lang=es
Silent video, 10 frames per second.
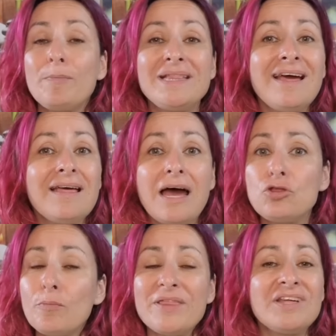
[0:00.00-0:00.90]

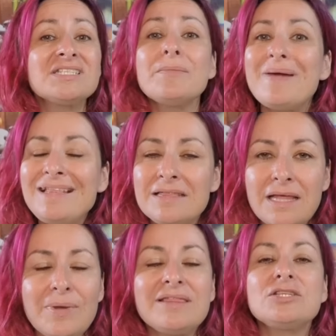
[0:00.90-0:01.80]
tropezarse
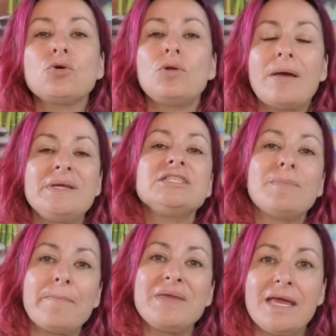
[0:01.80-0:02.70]
20 veces con la
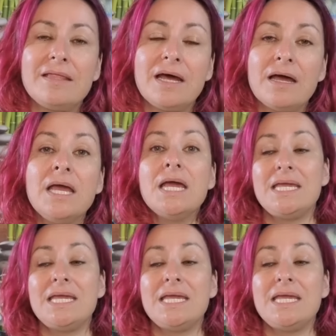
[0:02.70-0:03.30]
misma piedra